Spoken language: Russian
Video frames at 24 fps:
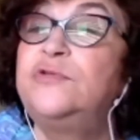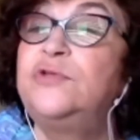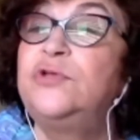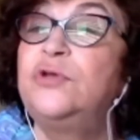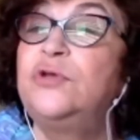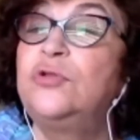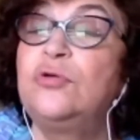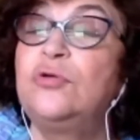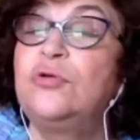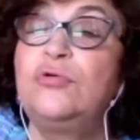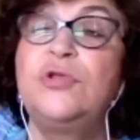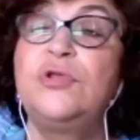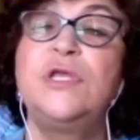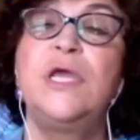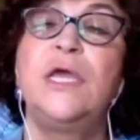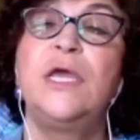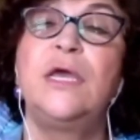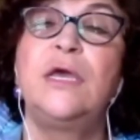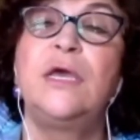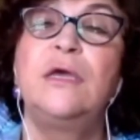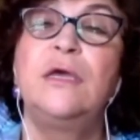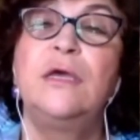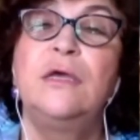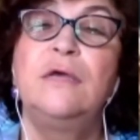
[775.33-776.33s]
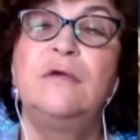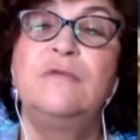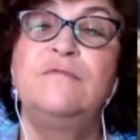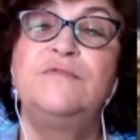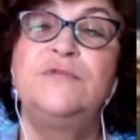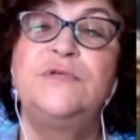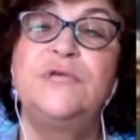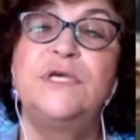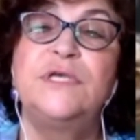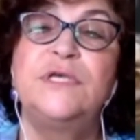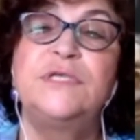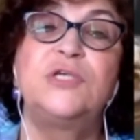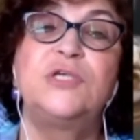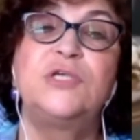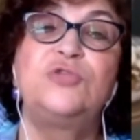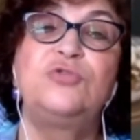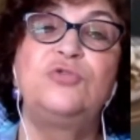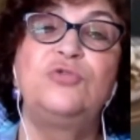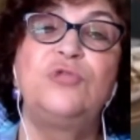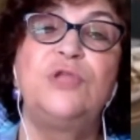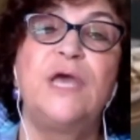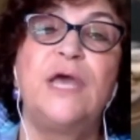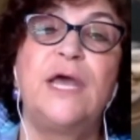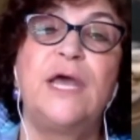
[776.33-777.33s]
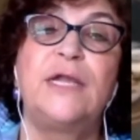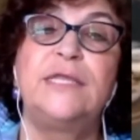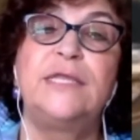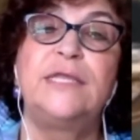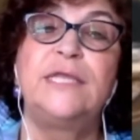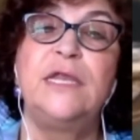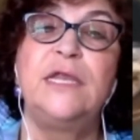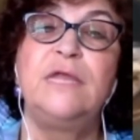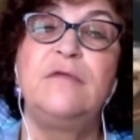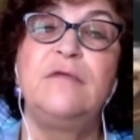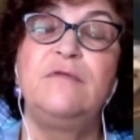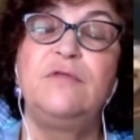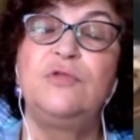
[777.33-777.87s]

все труднее – все сосуды и артерии,